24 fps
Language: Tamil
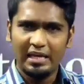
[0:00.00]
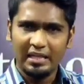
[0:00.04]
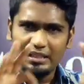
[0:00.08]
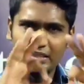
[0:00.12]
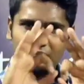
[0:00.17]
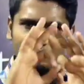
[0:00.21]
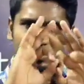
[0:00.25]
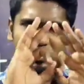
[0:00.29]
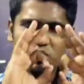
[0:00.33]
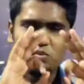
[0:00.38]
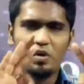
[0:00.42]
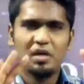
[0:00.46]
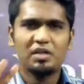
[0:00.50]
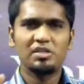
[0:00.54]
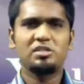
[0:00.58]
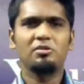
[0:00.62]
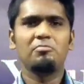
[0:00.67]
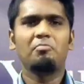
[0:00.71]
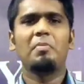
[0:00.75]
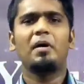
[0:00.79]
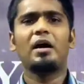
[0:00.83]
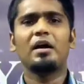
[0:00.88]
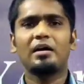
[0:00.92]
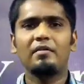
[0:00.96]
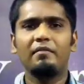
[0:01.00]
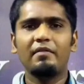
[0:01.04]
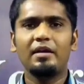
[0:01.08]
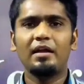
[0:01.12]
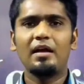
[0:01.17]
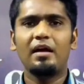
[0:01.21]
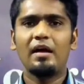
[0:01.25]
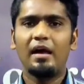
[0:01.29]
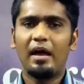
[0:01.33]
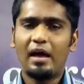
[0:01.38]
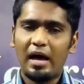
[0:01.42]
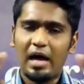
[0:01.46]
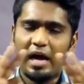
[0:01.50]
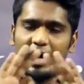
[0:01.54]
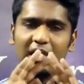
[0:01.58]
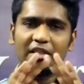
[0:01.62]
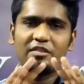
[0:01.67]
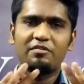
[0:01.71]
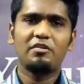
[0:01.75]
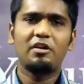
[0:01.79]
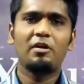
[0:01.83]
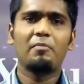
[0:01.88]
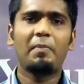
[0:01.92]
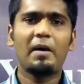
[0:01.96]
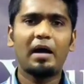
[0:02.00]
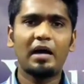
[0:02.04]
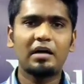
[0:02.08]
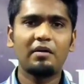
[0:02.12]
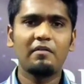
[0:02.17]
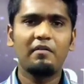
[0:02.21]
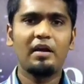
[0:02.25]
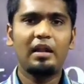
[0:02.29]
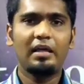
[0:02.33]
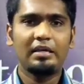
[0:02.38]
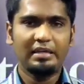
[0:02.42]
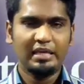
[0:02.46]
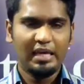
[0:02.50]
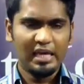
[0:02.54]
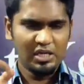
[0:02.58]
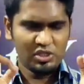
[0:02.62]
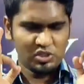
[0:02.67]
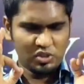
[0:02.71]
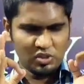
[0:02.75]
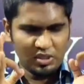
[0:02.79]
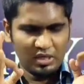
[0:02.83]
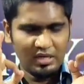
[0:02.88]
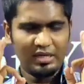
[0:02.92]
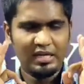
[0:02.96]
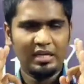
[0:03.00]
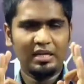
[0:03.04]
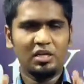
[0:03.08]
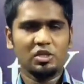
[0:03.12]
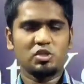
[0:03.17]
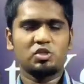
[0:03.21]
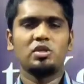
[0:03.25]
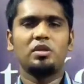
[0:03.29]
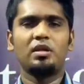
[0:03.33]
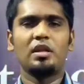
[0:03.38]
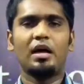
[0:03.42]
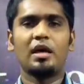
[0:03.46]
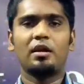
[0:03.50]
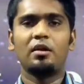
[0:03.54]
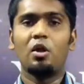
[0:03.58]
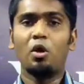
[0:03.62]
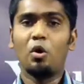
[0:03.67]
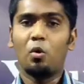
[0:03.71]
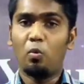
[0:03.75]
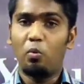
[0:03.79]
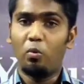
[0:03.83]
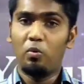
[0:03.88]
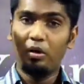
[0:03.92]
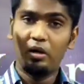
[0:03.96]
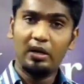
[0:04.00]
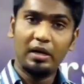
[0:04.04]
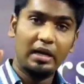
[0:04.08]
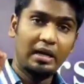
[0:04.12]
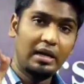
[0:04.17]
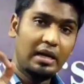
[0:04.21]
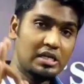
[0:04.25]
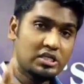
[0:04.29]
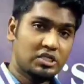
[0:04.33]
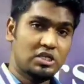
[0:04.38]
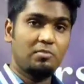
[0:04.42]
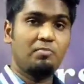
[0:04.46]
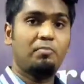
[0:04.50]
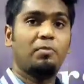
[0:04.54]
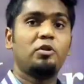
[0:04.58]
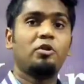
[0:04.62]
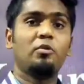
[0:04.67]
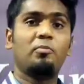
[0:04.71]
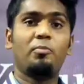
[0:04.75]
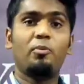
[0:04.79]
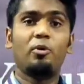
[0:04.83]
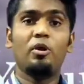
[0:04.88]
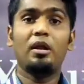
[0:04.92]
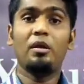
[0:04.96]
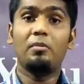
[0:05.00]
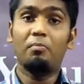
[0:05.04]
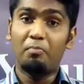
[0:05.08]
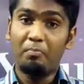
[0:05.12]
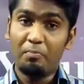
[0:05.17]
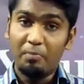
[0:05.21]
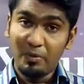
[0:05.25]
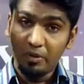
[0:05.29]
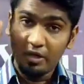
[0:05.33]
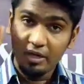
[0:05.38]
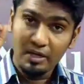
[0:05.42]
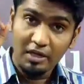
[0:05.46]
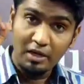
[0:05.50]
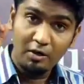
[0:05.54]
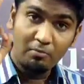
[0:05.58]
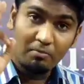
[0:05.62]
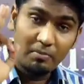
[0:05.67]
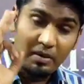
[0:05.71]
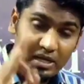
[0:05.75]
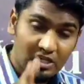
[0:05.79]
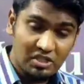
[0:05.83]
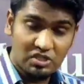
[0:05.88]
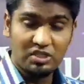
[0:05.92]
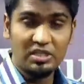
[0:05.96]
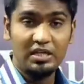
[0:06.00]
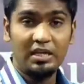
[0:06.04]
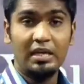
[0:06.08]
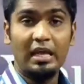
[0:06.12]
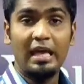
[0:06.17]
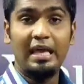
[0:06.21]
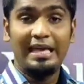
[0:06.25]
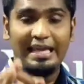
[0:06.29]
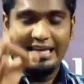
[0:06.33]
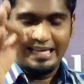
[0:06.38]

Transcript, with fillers: எந்த விசுவாசையும் பார்க்க வேணாம் அடுத்தவனை பார்க்க வேணாம் இயேசு எனக்கு என்ன சொன்னார் உன்னை நேசிப்பது போல பிறரையும் நேசி